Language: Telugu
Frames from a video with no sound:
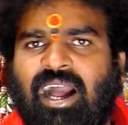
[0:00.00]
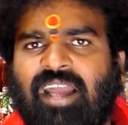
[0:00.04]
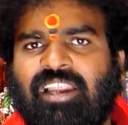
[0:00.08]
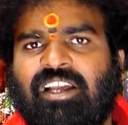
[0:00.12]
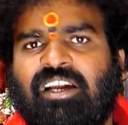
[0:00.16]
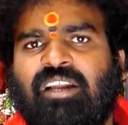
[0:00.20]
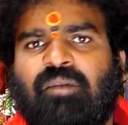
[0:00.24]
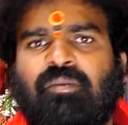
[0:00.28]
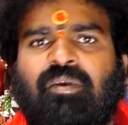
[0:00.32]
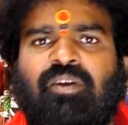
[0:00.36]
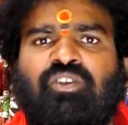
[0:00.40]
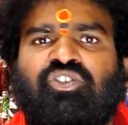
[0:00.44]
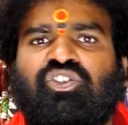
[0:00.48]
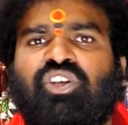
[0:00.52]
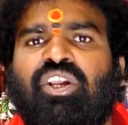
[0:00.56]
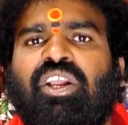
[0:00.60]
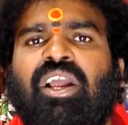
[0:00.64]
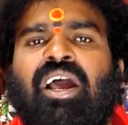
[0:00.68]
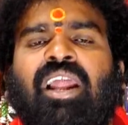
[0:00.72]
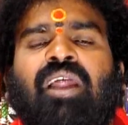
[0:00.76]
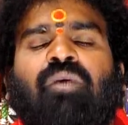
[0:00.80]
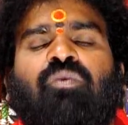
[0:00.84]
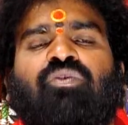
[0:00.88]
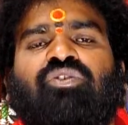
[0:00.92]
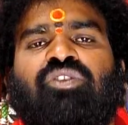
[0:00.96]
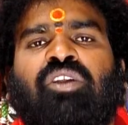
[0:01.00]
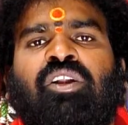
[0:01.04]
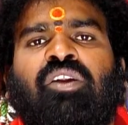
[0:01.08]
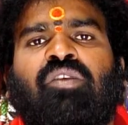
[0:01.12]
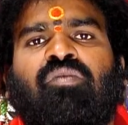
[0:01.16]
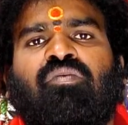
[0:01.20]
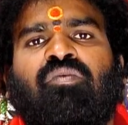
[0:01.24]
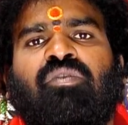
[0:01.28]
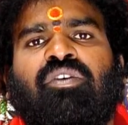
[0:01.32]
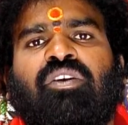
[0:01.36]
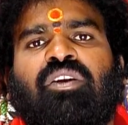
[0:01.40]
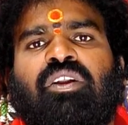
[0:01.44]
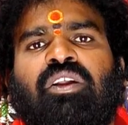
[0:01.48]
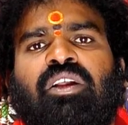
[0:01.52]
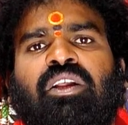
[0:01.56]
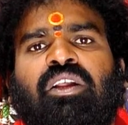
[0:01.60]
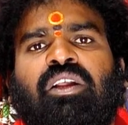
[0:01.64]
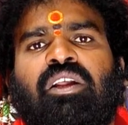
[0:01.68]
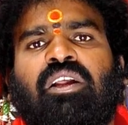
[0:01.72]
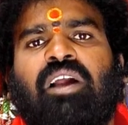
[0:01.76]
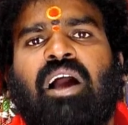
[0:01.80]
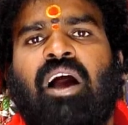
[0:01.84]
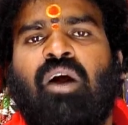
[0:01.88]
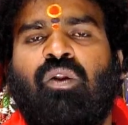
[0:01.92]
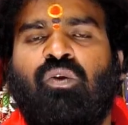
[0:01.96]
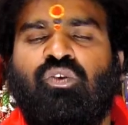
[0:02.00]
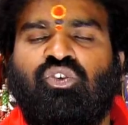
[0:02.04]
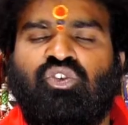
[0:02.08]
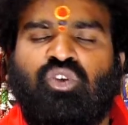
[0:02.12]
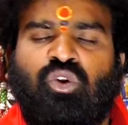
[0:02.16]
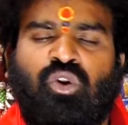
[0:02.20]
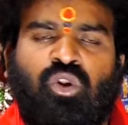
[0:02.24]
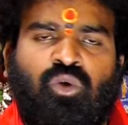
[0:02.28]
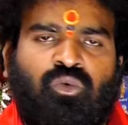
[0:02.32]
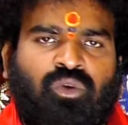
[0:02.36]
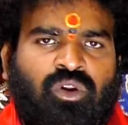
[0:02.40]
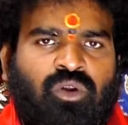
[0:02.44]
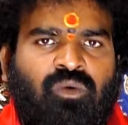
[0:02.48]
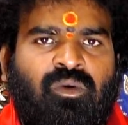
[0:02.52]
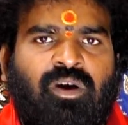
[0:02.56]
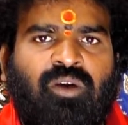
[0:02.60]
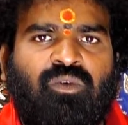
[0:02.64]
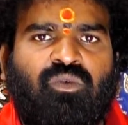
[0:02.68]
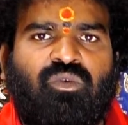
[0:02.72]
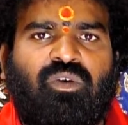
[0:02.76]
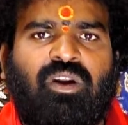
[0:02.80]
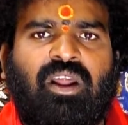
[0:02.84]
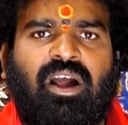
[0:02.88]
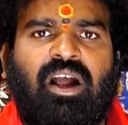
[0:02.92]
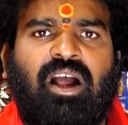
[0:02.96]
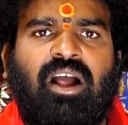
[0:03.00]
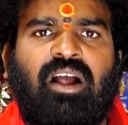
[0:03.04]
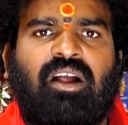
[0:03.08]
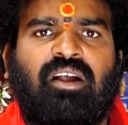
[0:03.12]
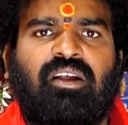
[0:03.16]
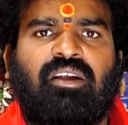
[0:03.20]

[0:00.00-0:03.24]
కార్యక్రమాలు చేయాలా వద్దన్నటువంటి ఆలోచనలో ఉన్నవారు కూడా